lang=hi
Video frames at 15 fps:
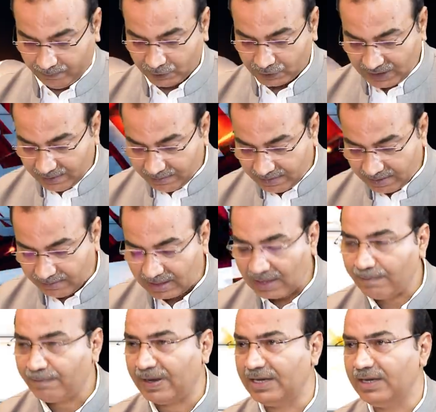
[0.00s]
मुस्लिम मेंबर
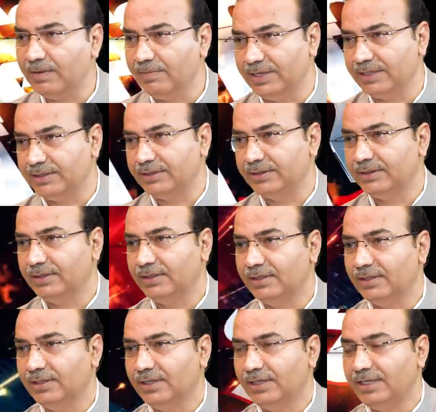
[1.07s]
ऑफ पार्लियामेंट
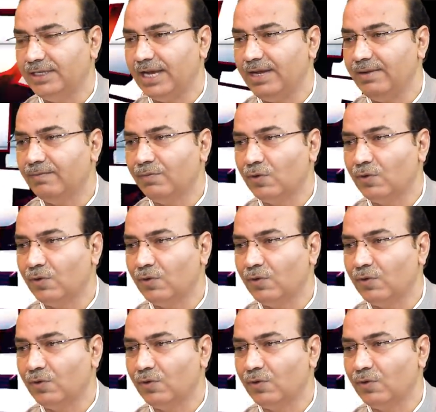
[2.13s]
यानी